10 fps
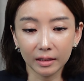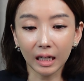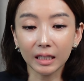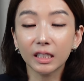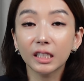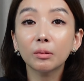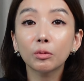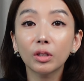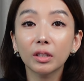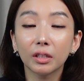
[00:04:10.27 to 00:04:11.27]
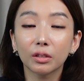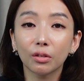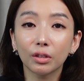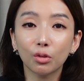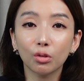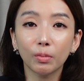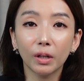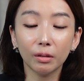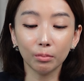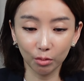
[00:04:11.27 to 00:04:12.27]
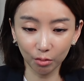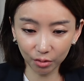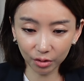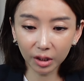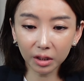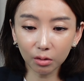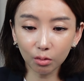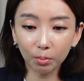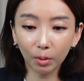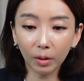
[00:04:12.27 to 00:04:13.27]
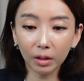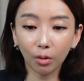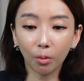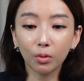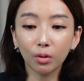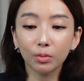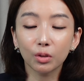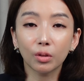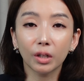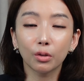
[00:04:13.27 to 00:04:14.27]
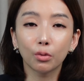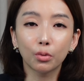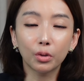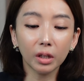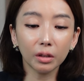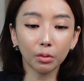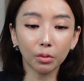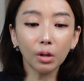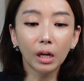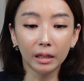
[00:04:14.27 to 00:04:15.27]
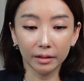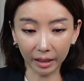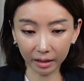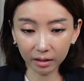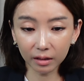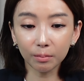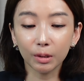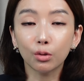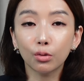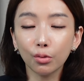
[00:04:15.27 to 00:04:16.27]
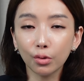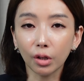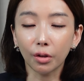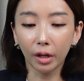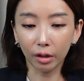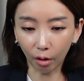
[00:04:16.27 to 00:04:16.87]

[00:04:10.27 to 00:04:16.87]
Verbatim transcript: 당시 19대 대선에 출마한 문재인 후보와 더불어민주당에 유리하도록 댓글 및 추천,